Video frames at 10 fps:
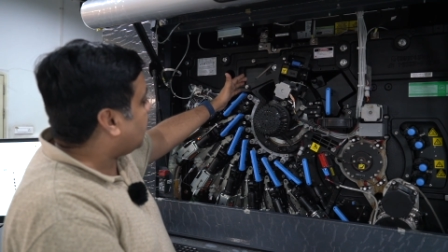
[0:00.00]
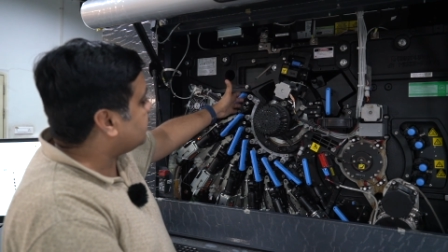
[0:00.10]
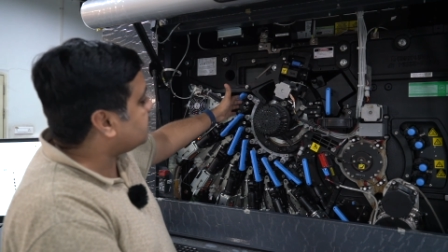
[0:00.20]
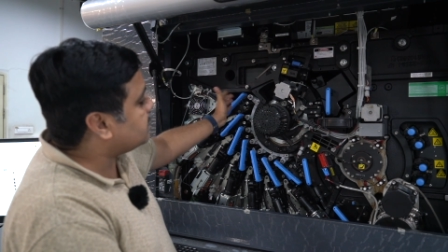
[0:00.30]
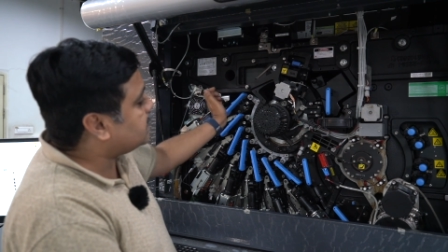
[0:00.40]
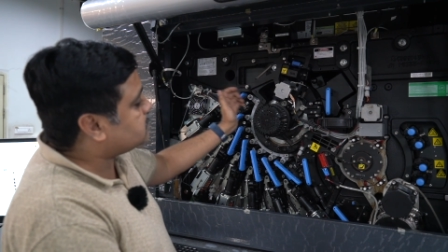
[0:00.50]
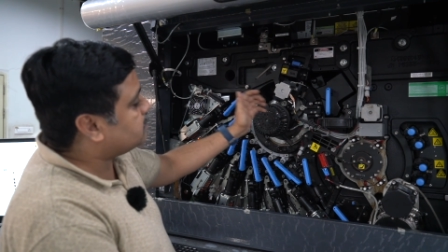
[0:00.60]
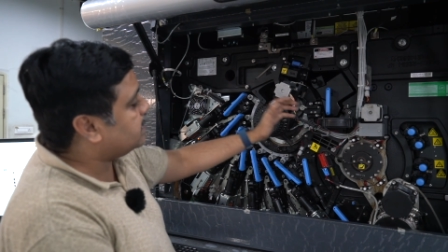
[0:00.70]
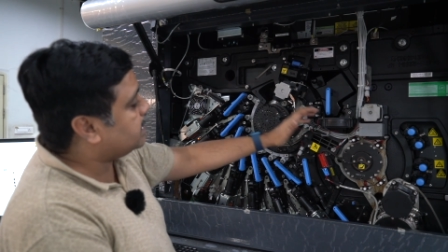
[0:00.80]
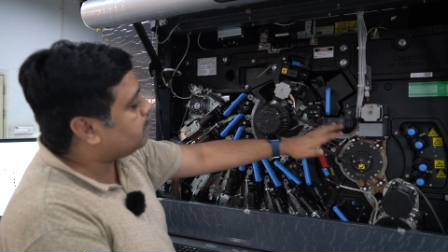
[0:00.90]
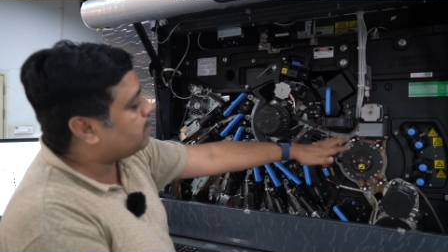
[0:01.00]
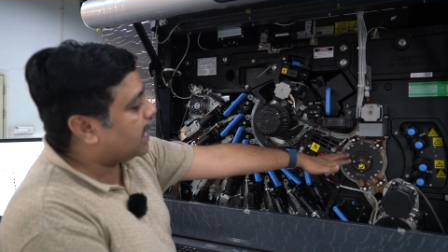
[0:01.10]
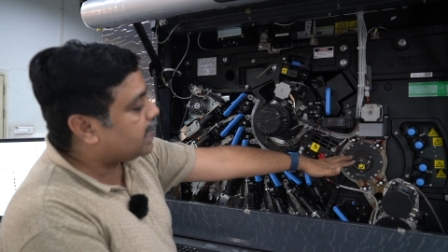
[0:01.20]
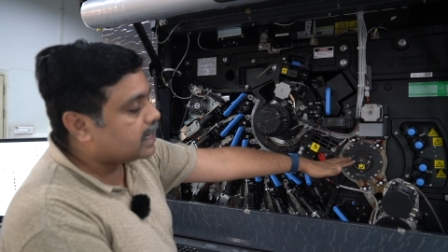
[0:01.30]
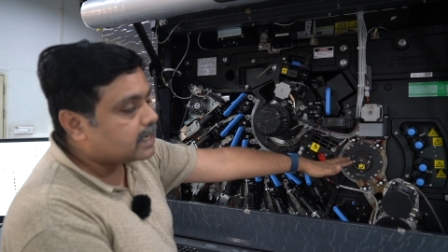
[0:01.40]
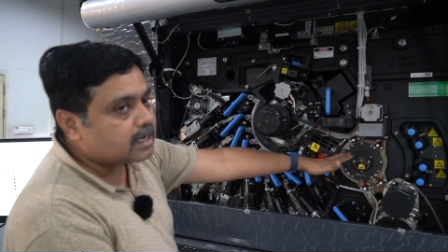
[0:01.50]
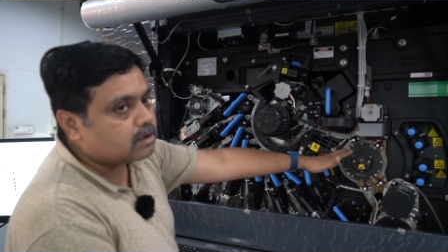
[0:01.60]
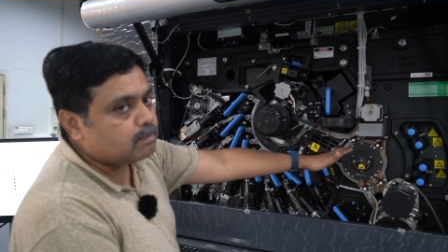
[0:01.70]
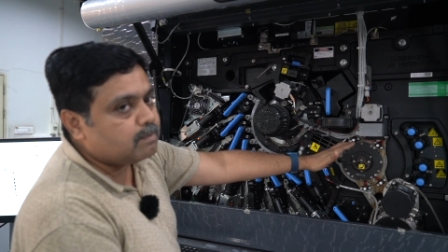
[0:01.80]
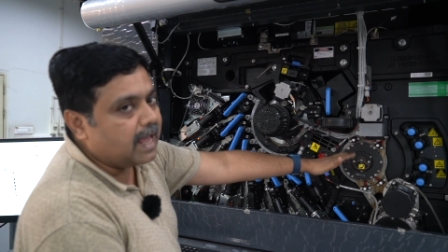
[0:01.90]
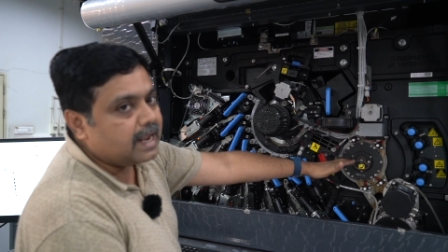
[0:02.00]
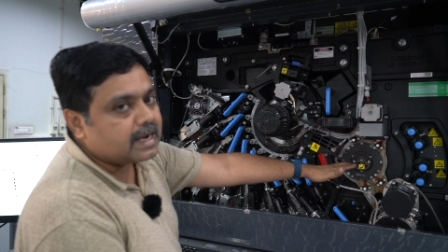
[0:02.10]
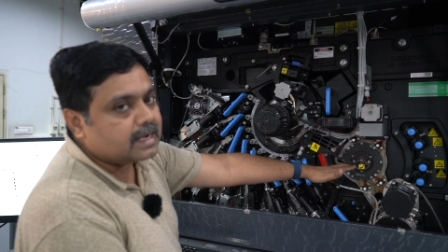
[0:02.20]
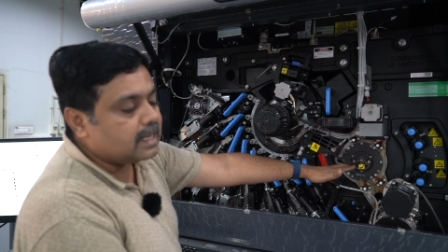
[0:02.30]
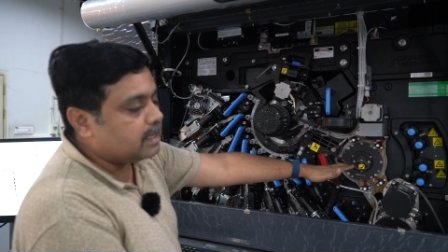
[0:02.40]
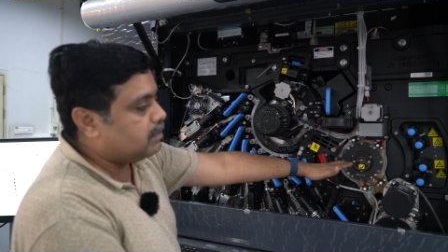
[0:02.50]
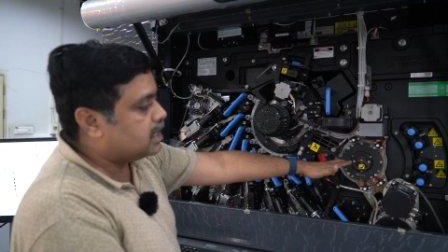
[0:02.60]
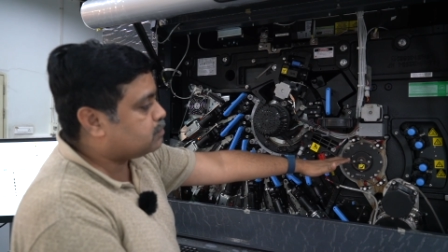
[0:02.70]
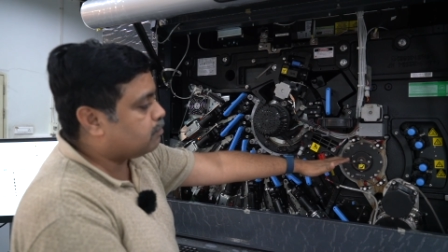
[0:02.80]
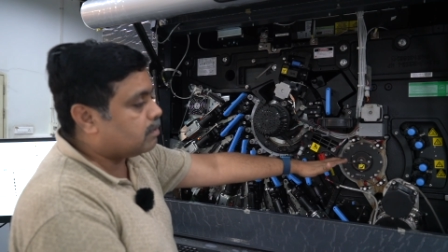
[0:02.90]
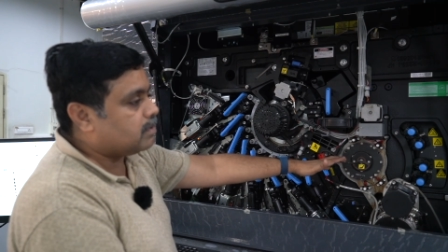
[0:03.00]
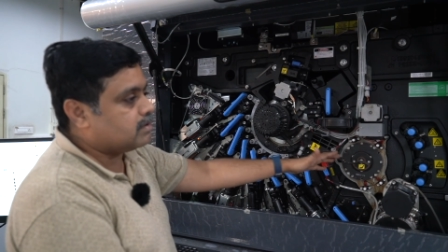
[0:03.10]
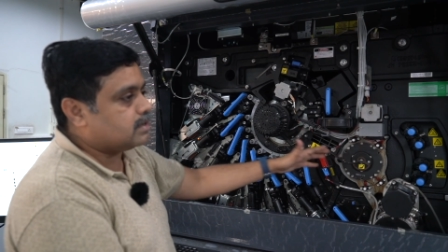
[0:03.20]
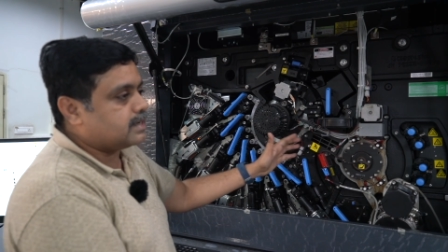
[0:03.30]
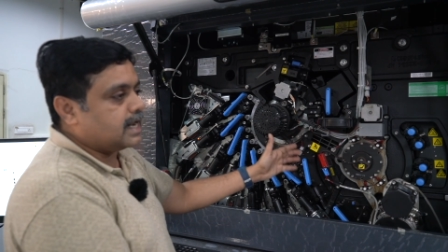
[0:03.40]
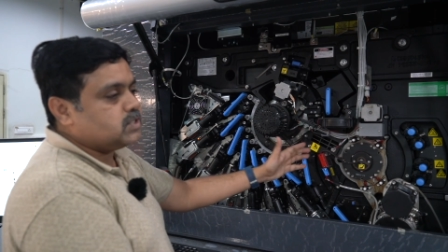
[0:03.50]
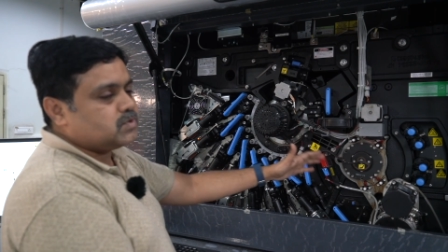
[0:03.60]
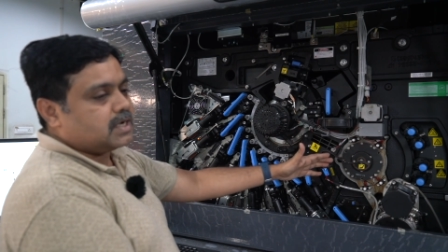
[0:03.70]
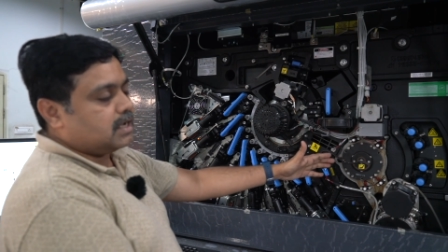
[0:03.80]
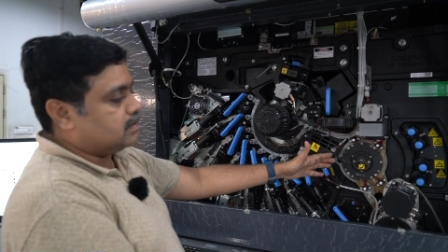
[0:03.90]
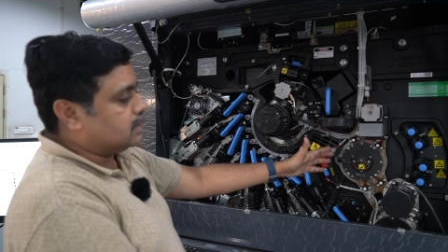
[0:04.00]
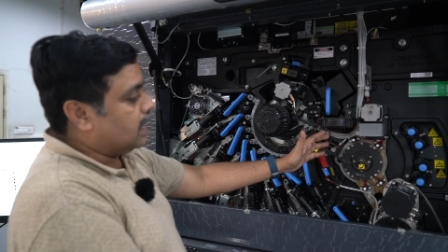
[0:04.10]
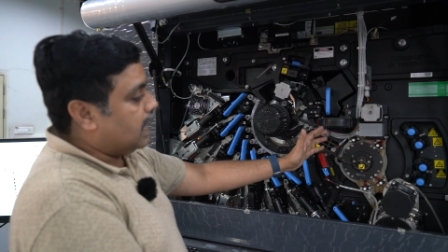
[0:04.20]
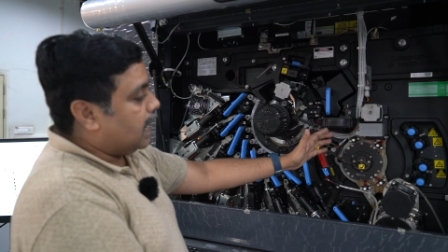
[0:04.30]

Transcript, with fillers: அதுக்கு நெக்ஸ்ட் வந்து இங்கே பிளாங்கெட் இருக்கும் பிளாங்கெட்டில் இமேஜ் ஃபார்ம் ஆகுது ட்ரான்ஸ்ஃபர் ஆகுது